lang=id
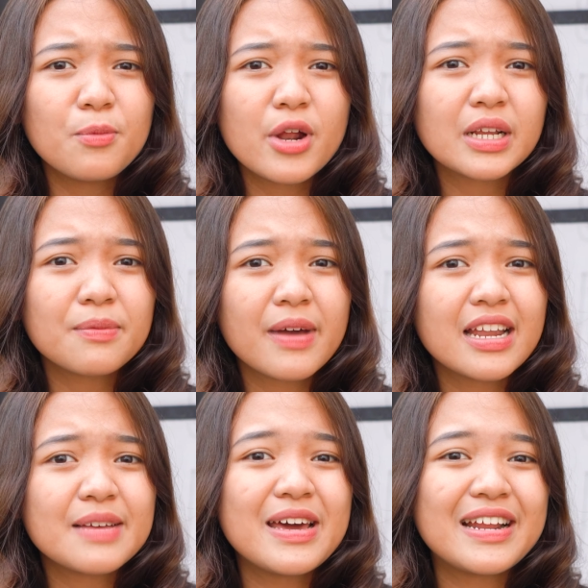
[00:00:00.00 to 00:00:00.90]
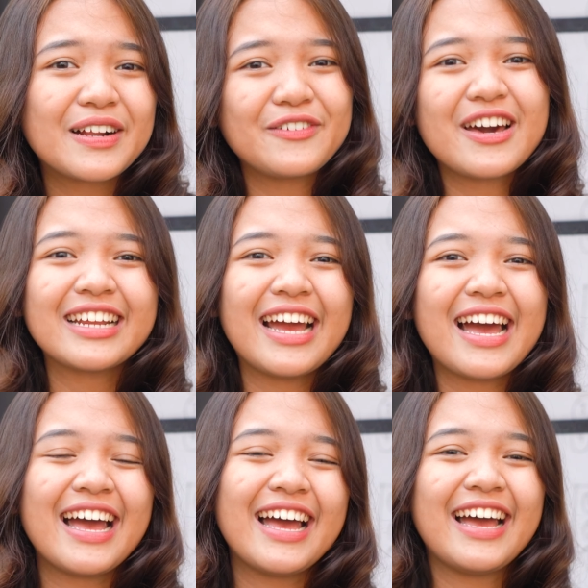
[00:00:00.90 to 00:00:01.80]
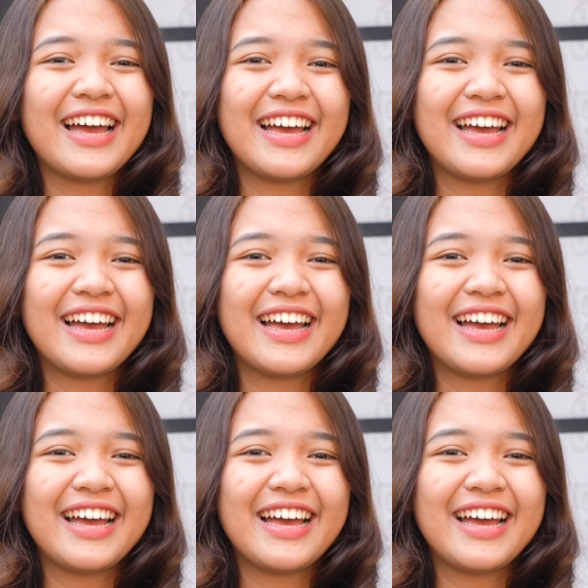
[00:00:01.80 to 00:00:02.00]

liburan kemana bareng keluarga.